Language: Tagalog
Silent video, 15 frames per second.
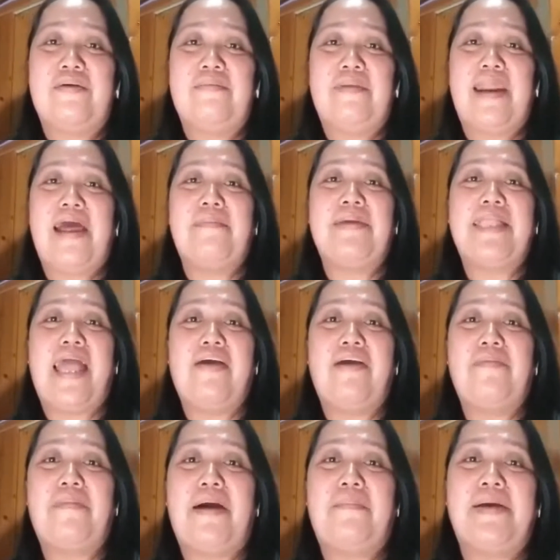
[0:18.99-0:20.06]
Marami
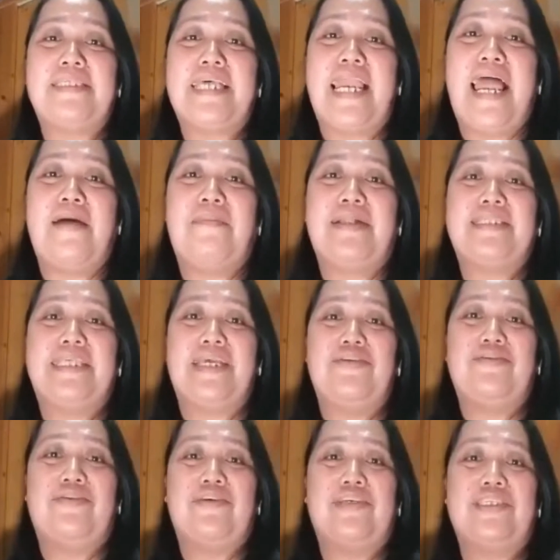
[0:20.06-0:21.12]
tayong ipagpasalamat sa
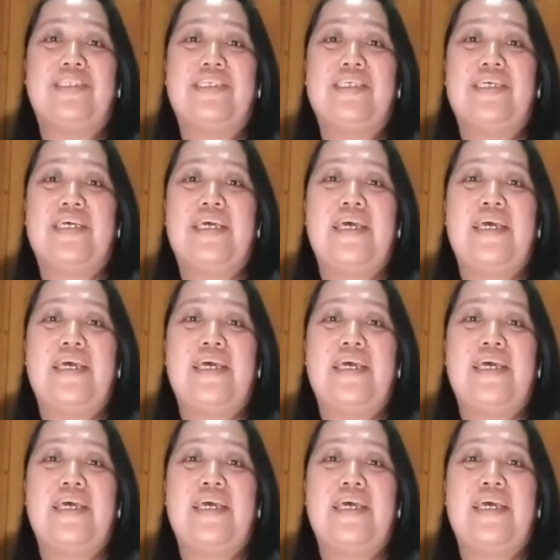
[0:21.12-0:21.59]
Diyos.